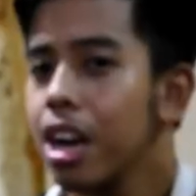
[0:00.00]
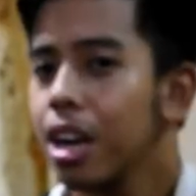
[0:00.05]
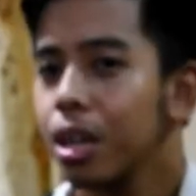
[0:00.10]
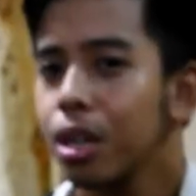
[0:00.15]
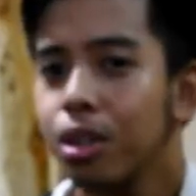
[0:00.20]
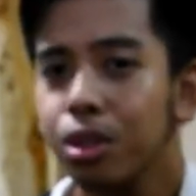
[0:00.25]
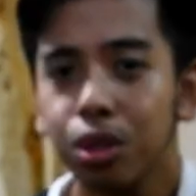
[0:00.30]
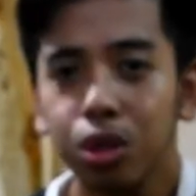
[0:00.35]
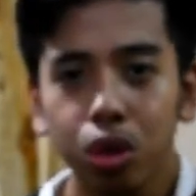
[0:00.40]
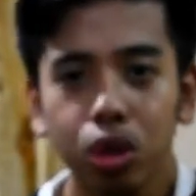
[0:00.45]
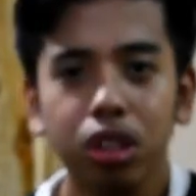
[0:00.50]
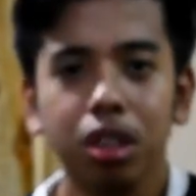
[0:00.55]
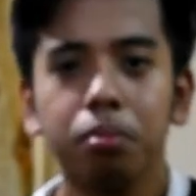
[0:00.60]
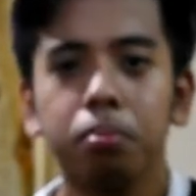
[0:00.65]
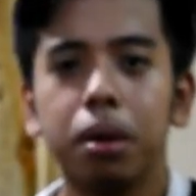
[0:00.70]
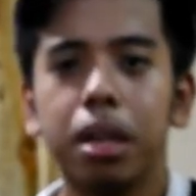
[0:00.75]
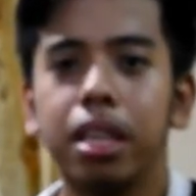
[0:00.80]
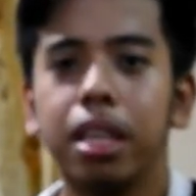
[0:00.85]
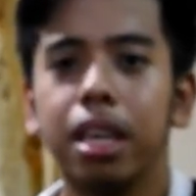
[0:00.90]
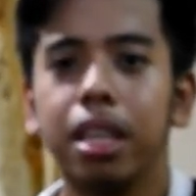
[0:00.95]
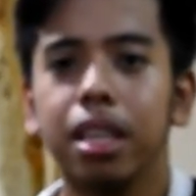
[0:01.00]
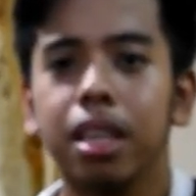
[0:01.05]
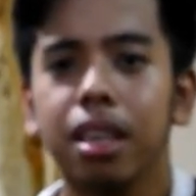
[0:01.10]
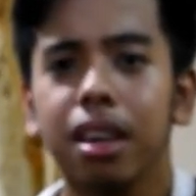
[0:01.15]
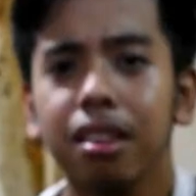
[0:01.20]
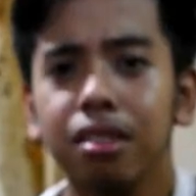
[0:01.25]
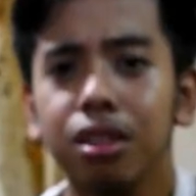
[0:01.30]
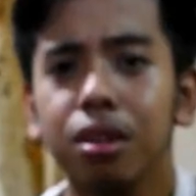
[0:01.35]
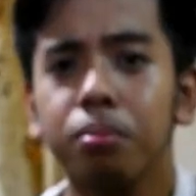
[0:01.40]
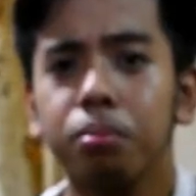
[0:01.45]
Gusto ko siyang palitan.
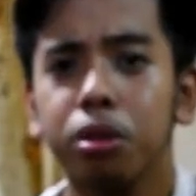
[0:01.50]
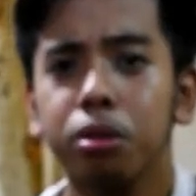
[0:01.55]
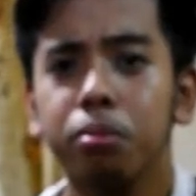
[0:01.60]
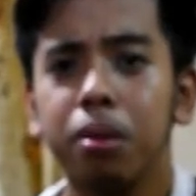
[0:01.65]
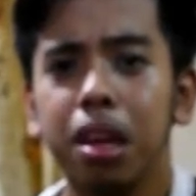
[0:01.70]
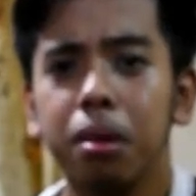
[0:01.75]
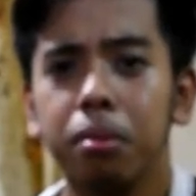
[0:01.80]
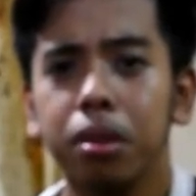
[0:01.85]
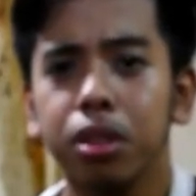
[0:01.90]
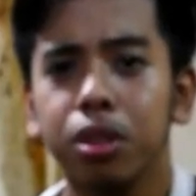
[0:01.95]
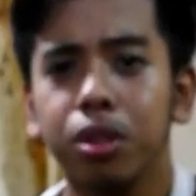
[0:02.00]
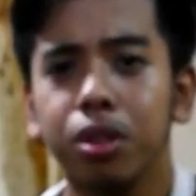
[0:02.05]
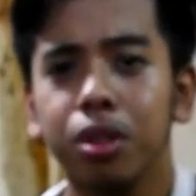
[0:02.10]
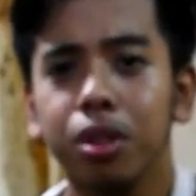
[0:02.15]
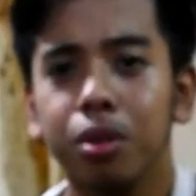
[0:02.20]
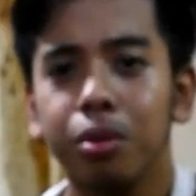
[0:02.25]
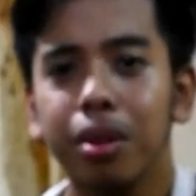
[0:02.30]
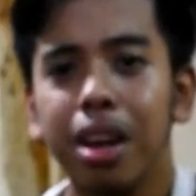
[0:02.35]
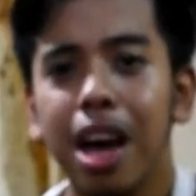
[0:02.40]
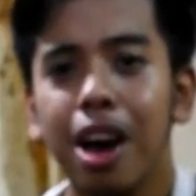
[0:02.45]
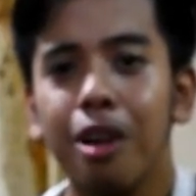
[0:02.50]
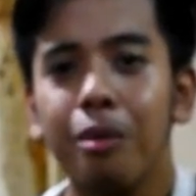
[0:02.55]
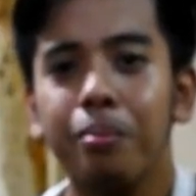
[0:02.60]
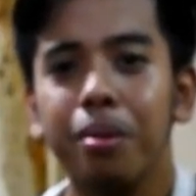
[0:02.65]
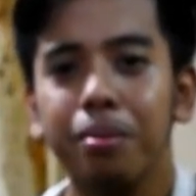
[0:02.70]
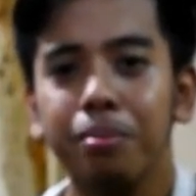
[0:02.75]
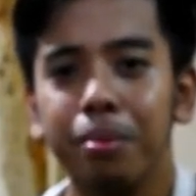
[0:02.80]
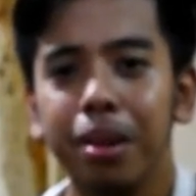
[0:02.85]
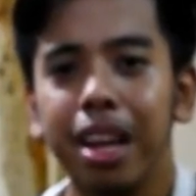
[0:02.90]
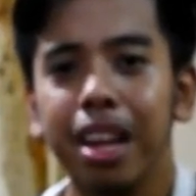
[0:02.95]
Kaso ang problema dun, wala akong
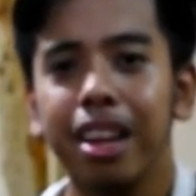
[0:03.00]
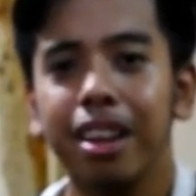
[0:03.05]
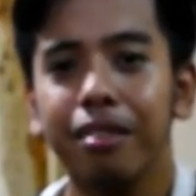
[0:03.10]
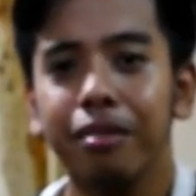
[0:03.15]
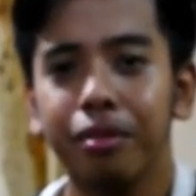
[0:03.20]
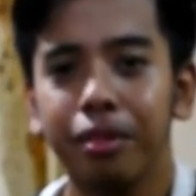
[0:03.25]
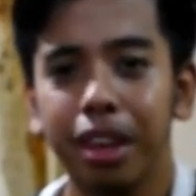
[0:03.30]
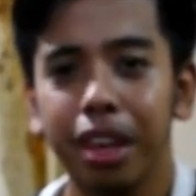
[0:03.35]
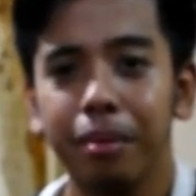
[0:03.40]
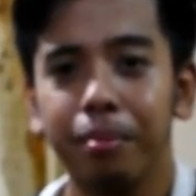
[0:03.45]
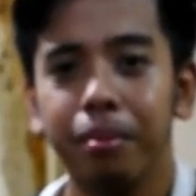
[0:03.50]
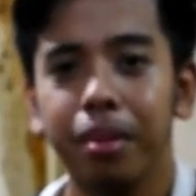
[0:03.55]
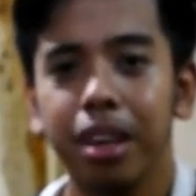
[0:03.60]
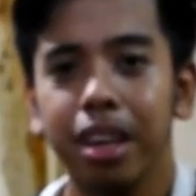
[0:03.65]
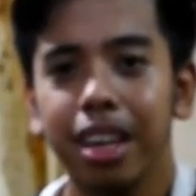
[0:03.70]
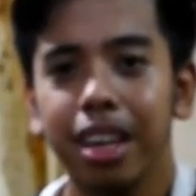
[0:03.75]
pambili ng frame.